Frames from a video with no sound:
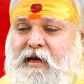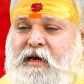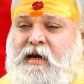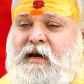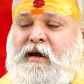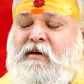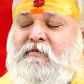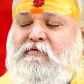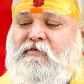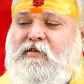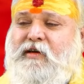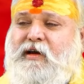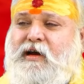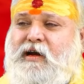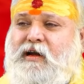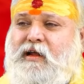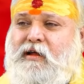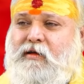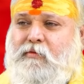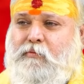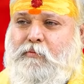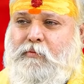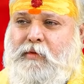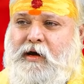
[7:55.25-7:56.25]
ఇంకా వీళ్ళ
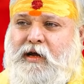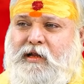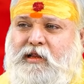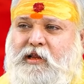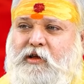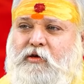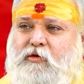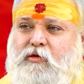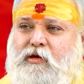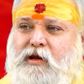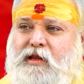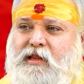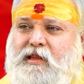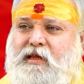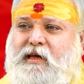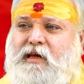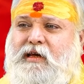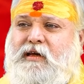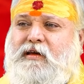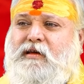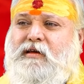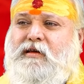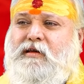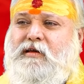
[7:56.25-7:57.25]
భక్తి కొలది
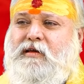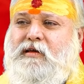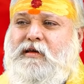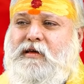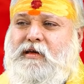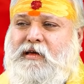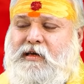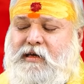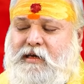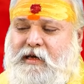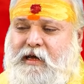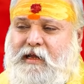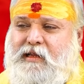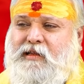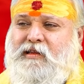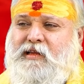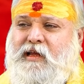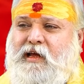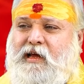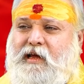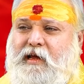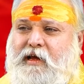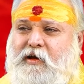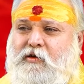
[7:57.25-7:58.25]

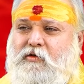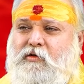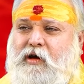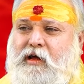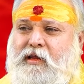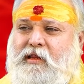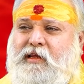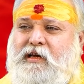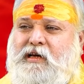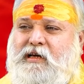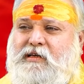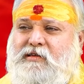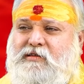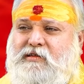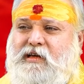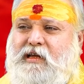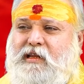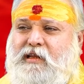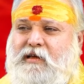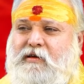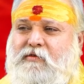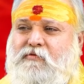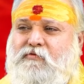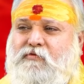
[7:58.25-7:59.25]
ఎంత ఎక్కువ అధికస్తే
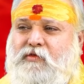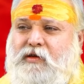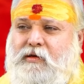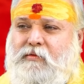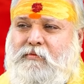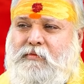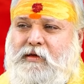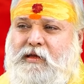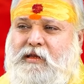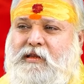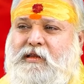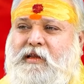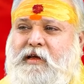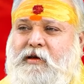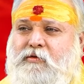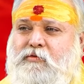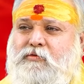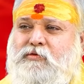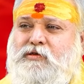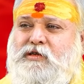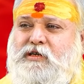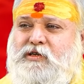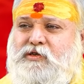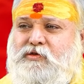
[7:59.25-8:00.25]
అధికం ఫలం ఎంత
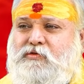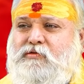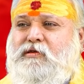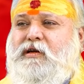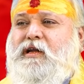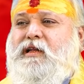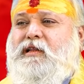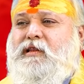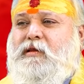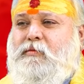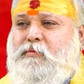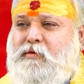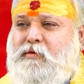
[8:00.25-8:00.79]
ఎక్కువ చేసుకుంటే అంత